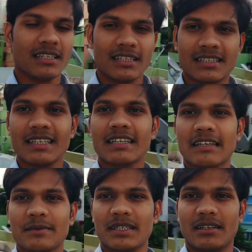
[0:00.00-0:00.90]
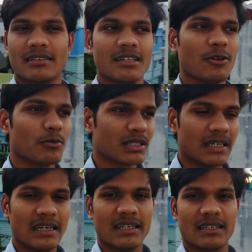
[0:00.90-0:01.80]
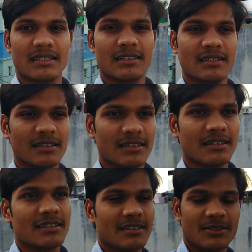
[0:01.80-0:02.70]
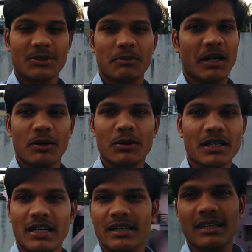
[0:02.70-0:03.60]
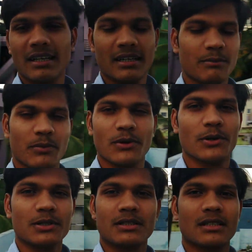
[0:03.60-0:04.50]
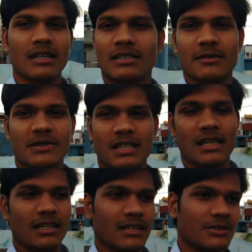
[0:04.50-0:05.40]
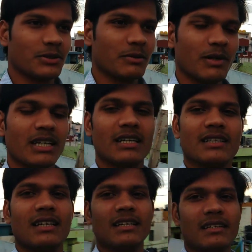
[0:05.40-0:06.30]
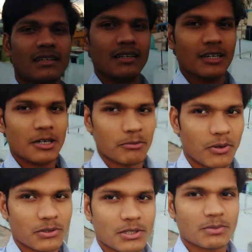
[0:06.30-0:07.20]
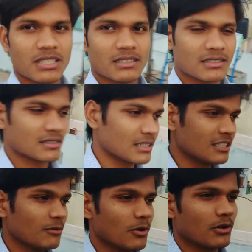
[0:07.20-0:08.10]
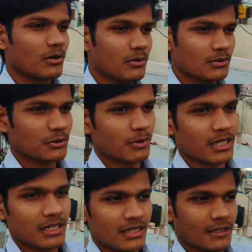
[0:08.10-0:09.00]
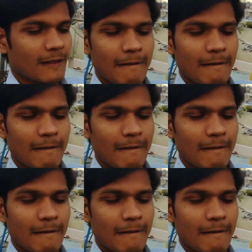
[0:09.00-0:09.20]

इतनी गर्मी है ऐसे लोग बता रहे हैं तो बेंगलोर रहने के लिए ना बहुत गजब जगह है यार जो एक बार आता है ना मौसम से सच्ची बोल रहा हूँ दोबारा